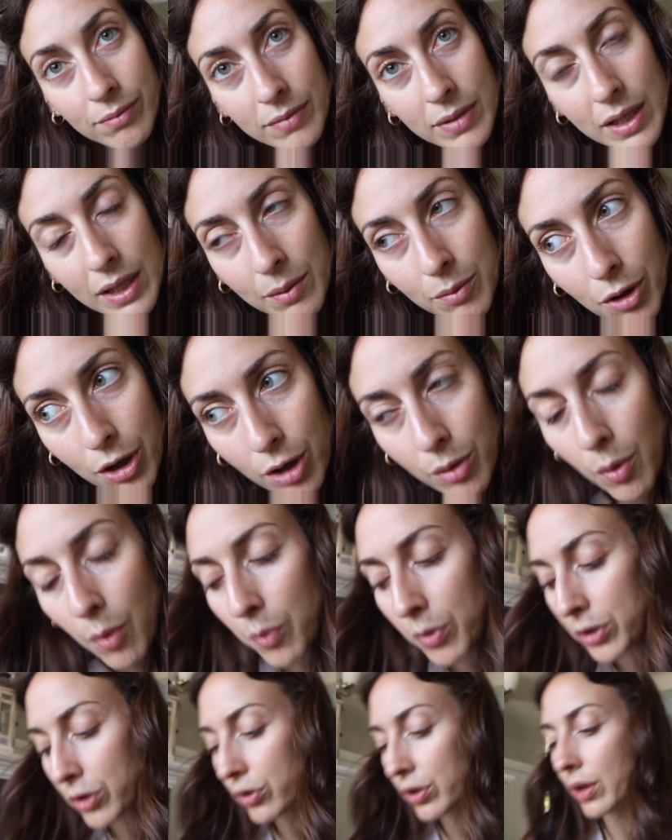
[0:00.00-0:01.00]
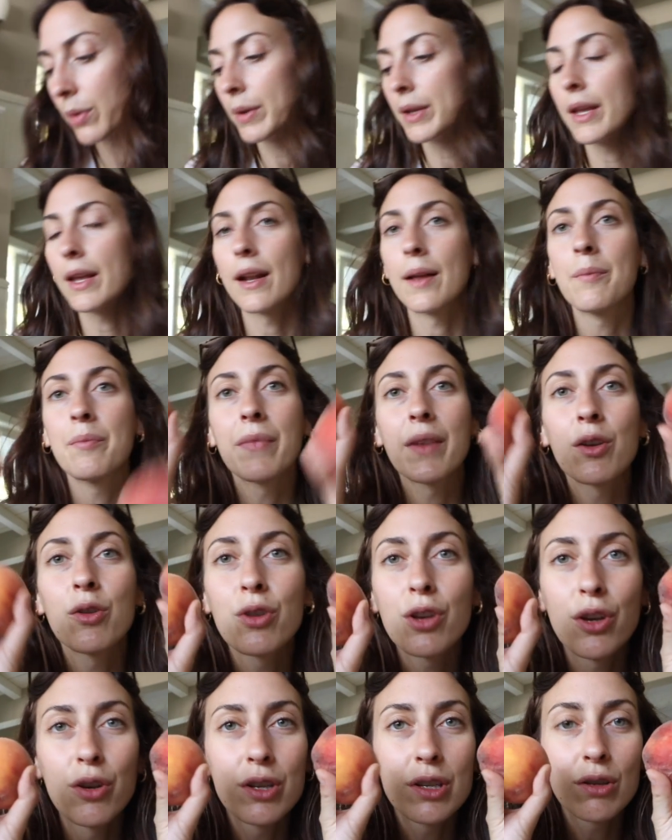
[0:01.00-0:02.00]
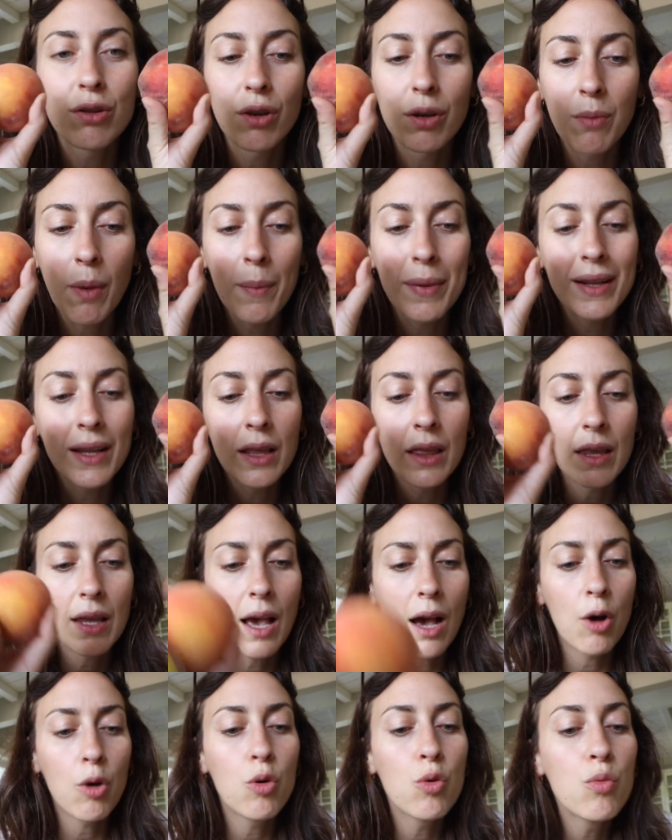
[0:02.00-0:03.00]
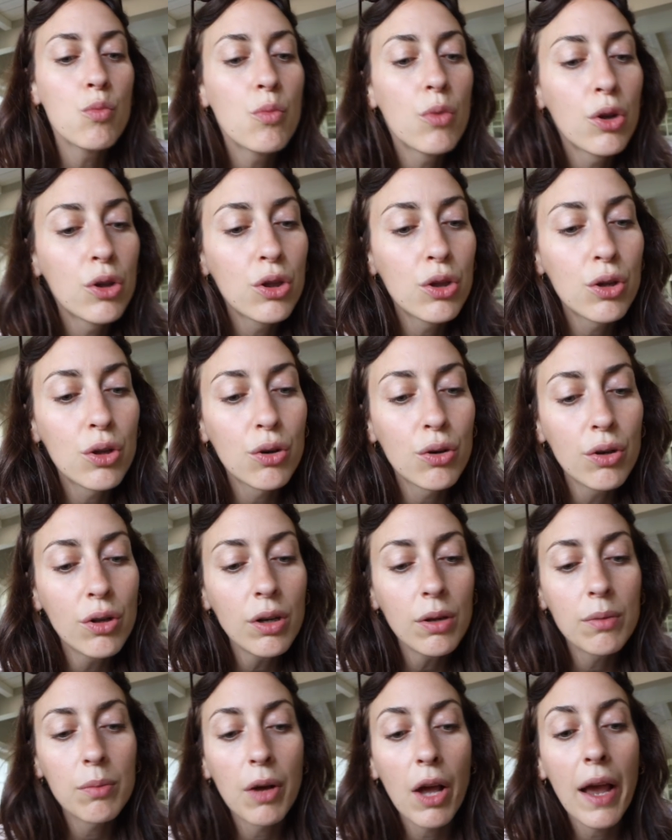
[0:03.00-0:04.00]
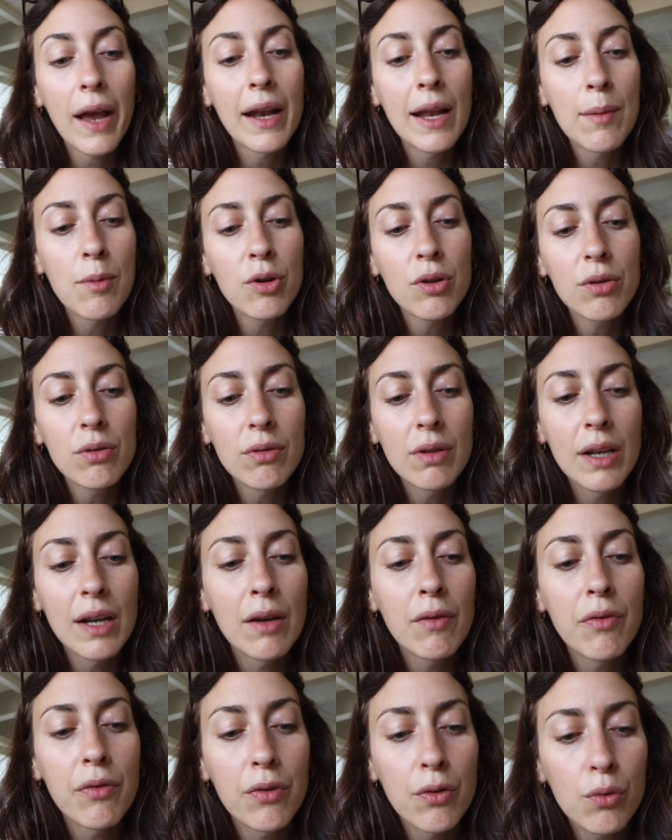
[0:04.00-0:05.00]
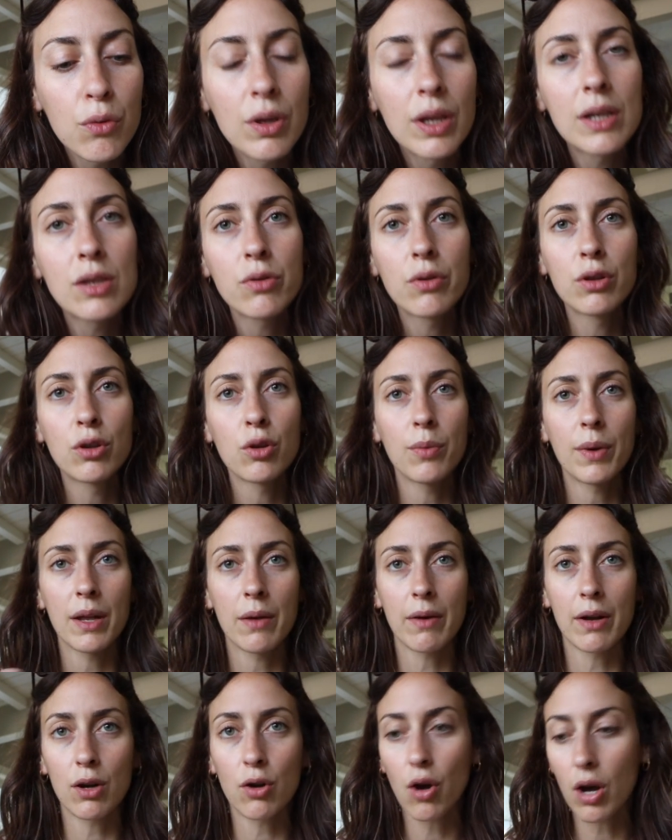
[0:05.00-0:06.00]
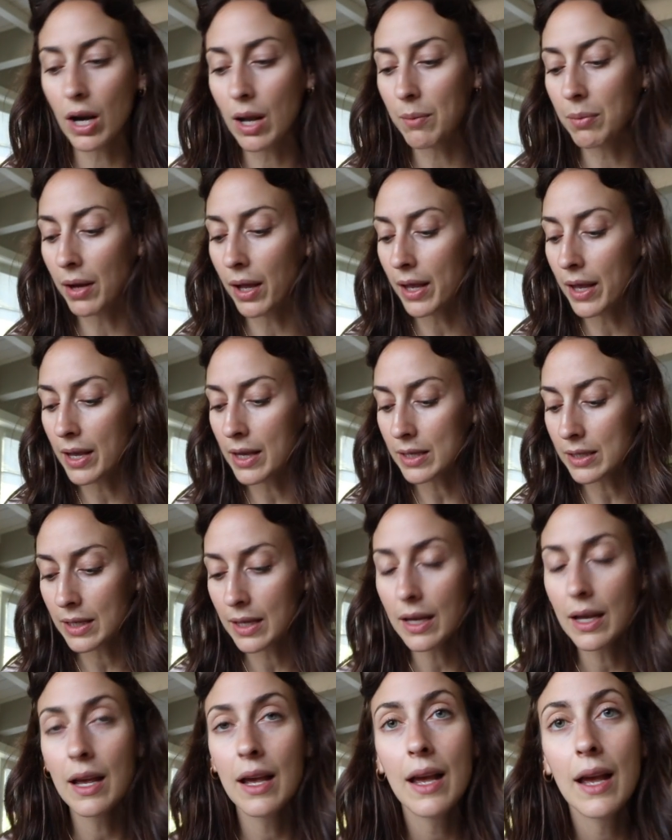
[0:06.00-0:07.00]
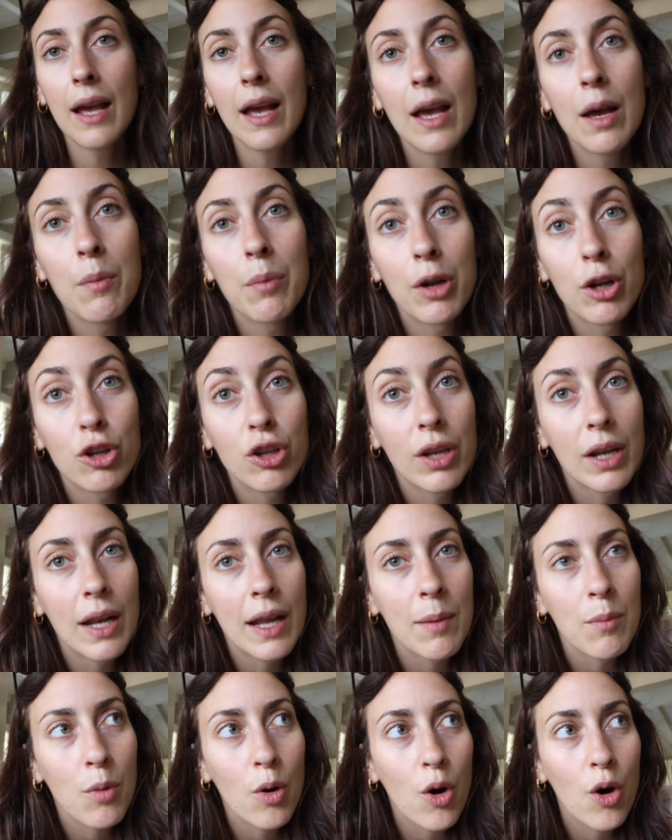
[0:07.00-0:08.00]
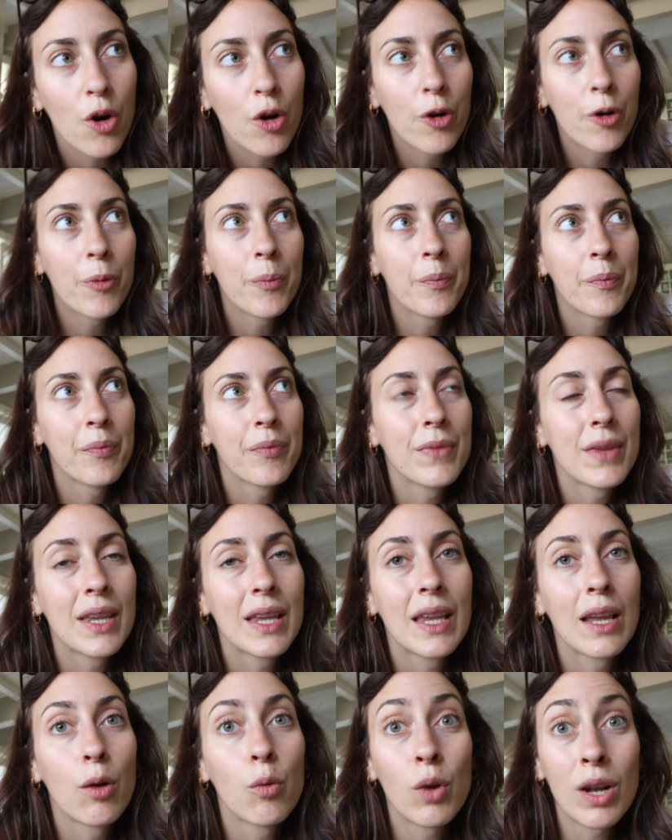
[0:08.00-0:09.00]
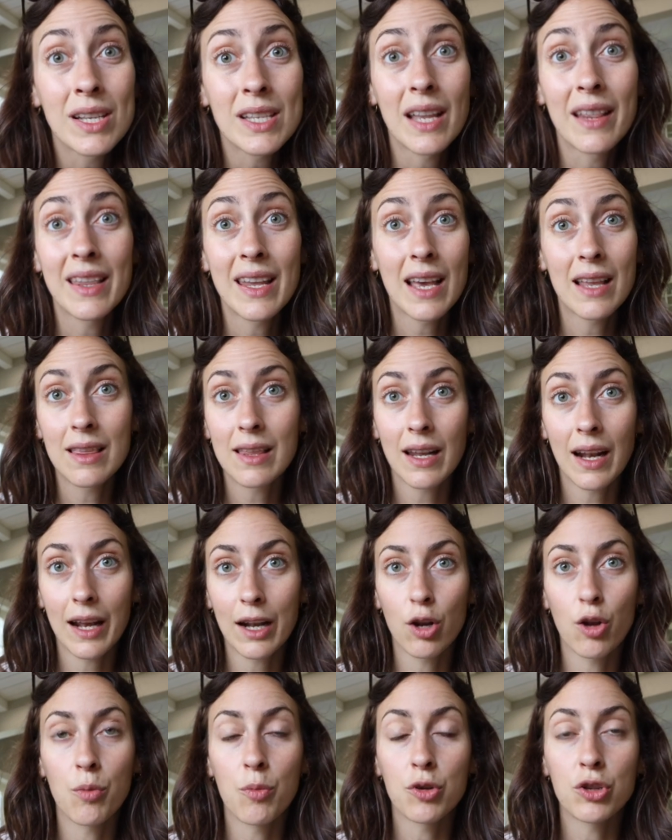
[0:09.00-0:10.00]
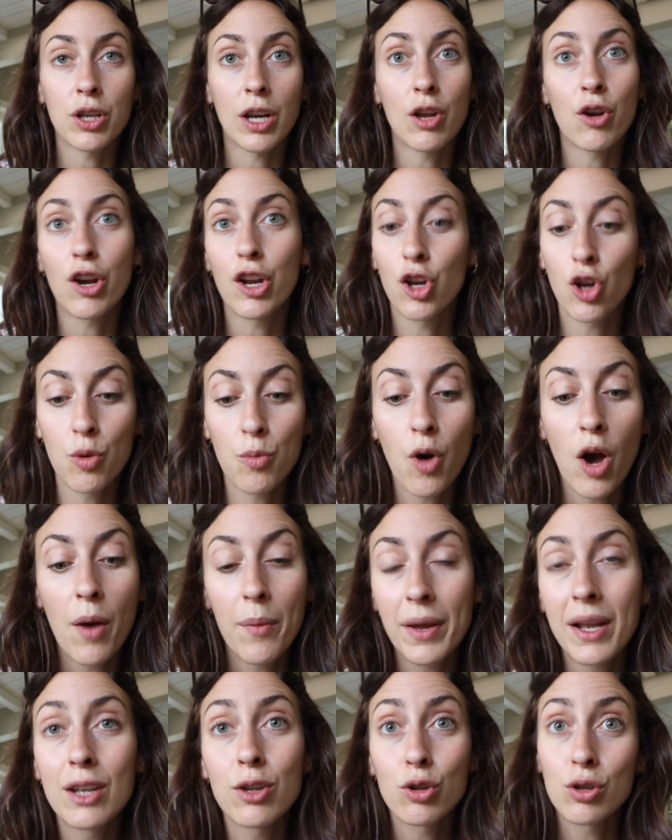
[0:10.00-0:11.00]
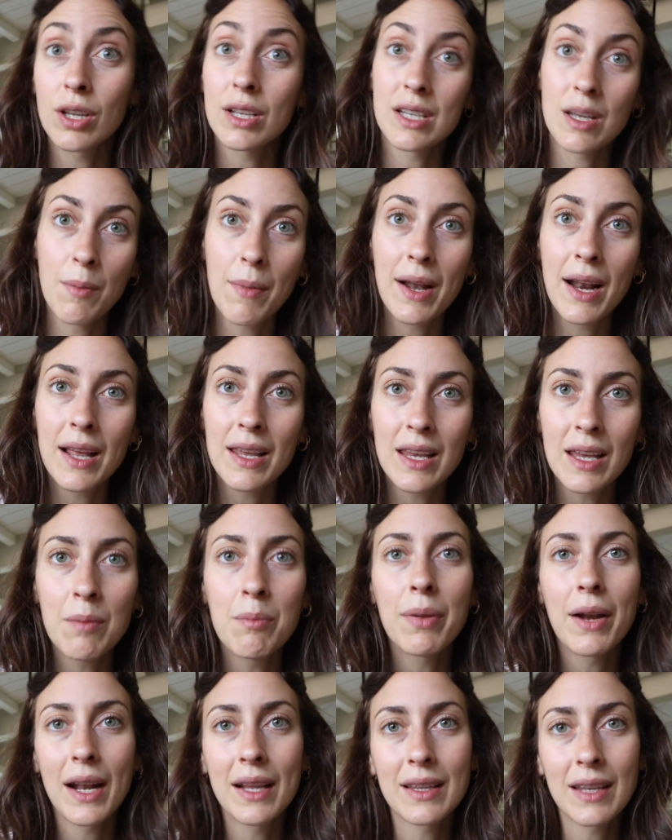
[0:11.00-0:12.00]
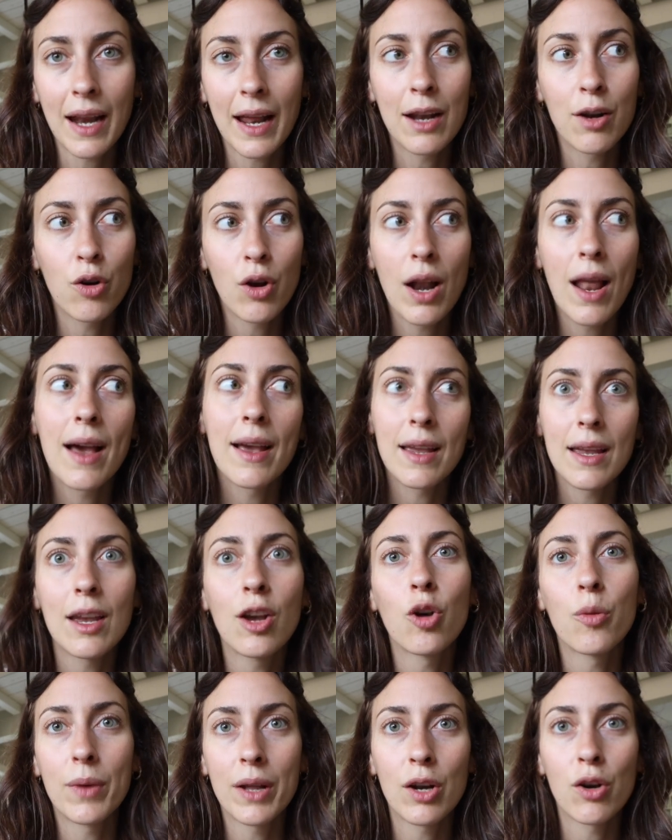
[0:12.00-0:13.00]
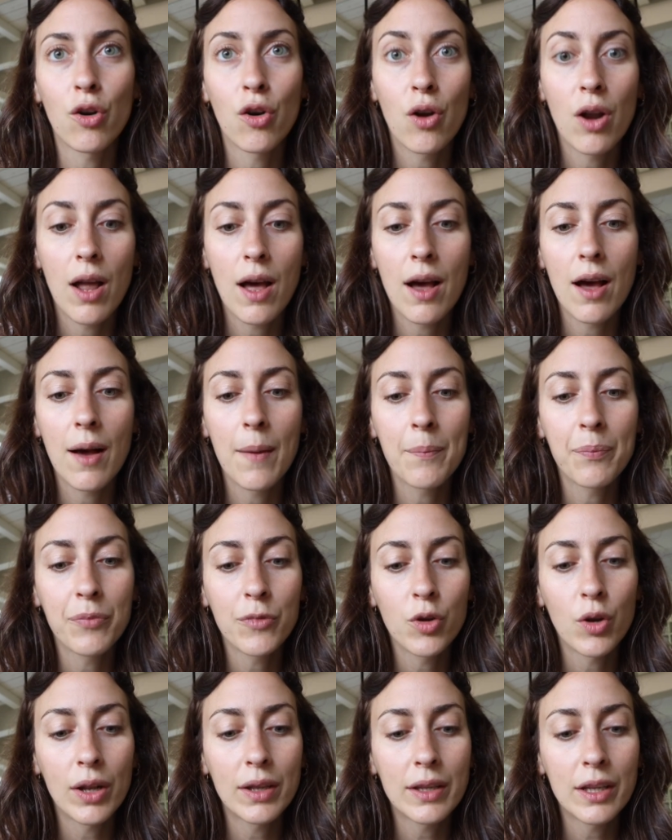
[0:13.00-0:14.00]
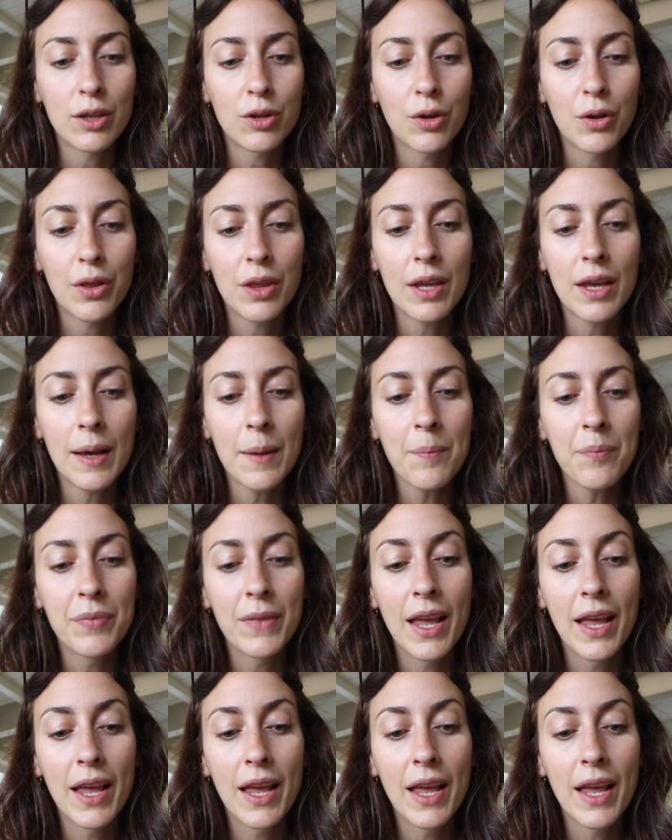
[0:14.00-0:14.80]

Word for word: Sí, porque no hemos puesto esta mañana. He cogido esto que me apetecía un montón, porque queríamos tener fruta, sobre todo para llevarnos a la playa y así, pero tenemos mm, una sandía entera que no hemos traído, que no hemos abierto esta semana allí para traernosla aquí y comérnosla durante estos días.